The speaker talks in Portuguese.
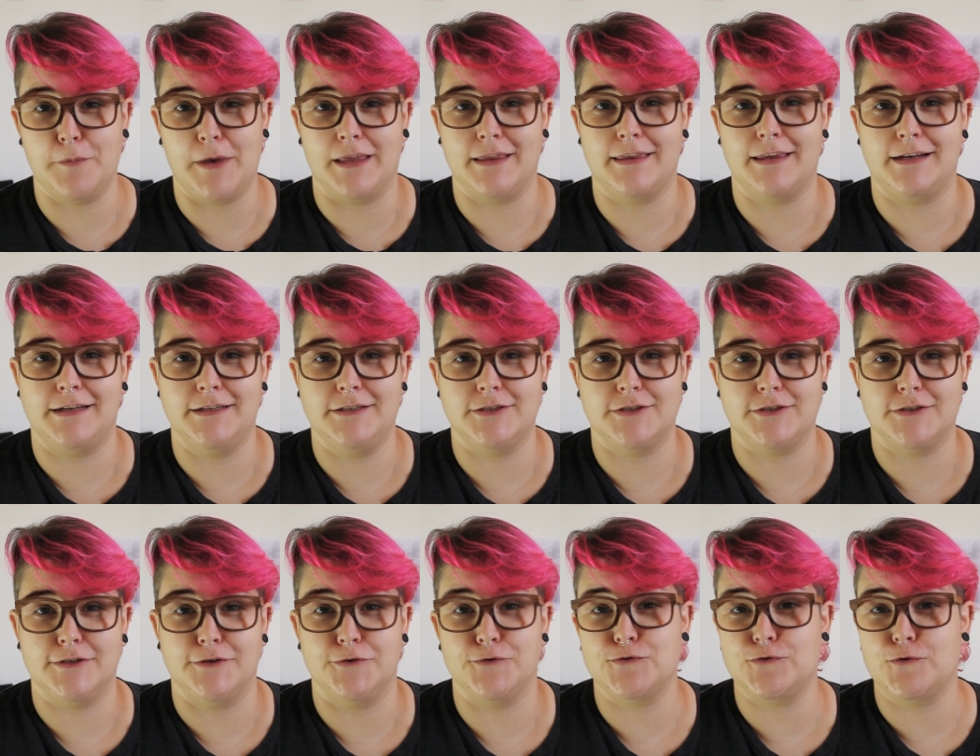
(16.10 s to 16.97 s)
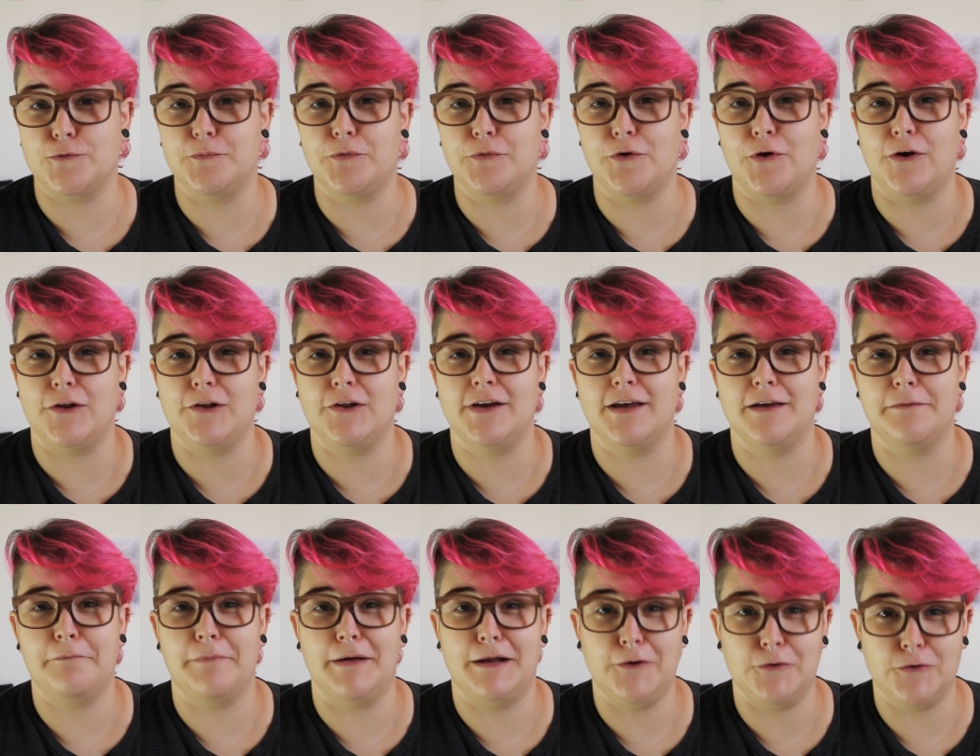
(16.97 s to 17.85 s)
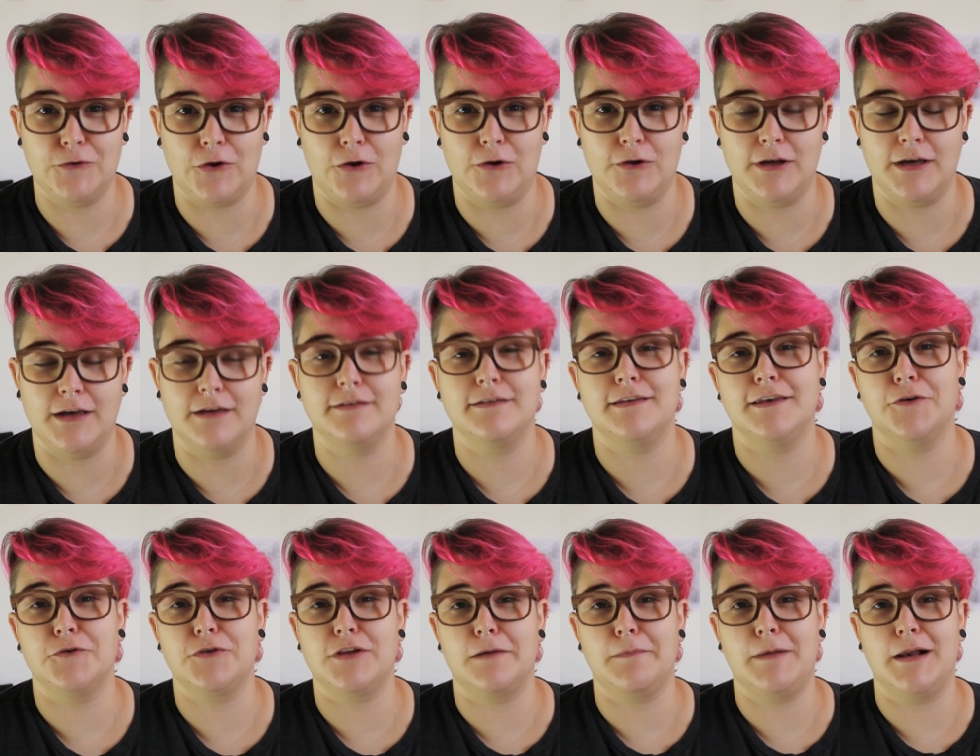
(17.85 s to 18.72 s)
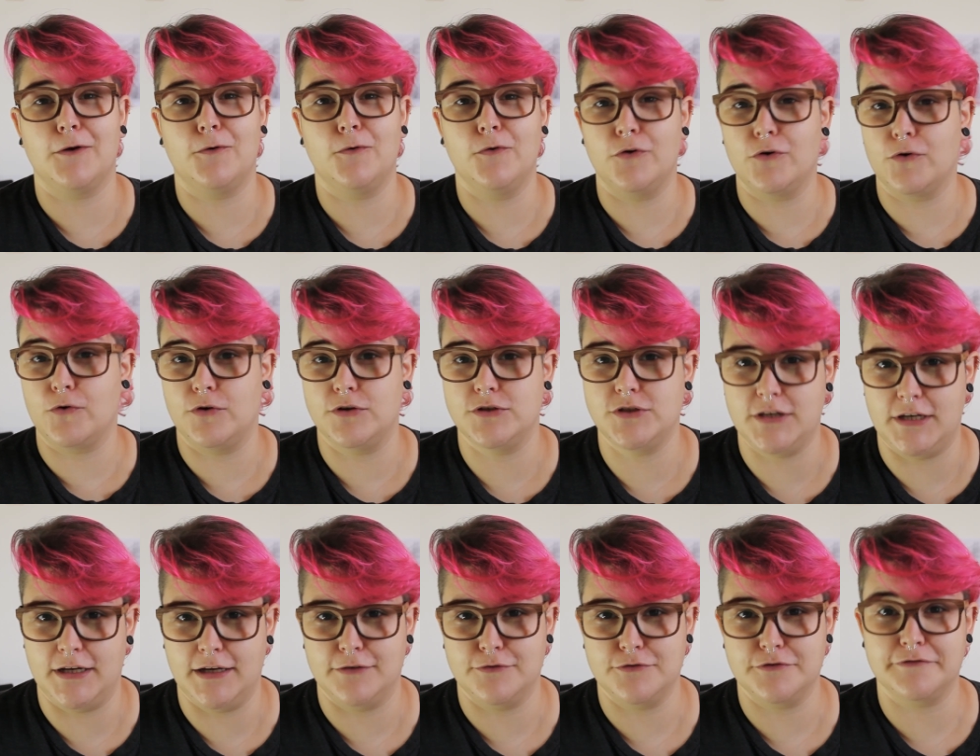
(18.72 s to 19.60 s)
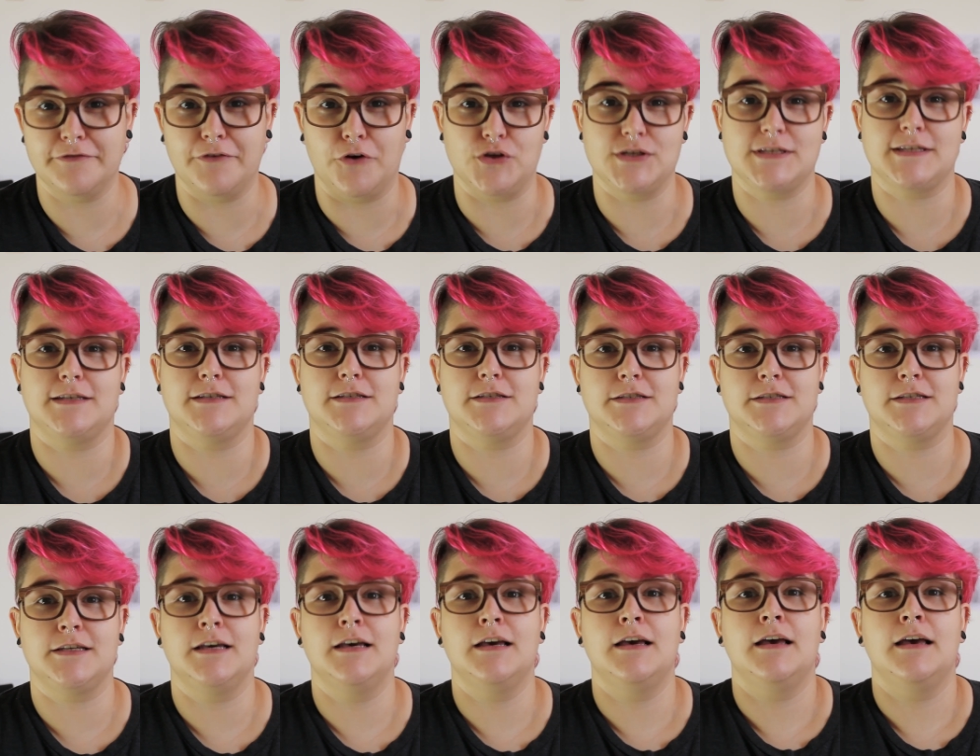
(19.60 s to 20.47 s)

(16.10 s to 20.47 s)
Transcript: a Beatriz, eu sou bióloga, paleontóloga e eu trabalho com crocodilianos fósseis.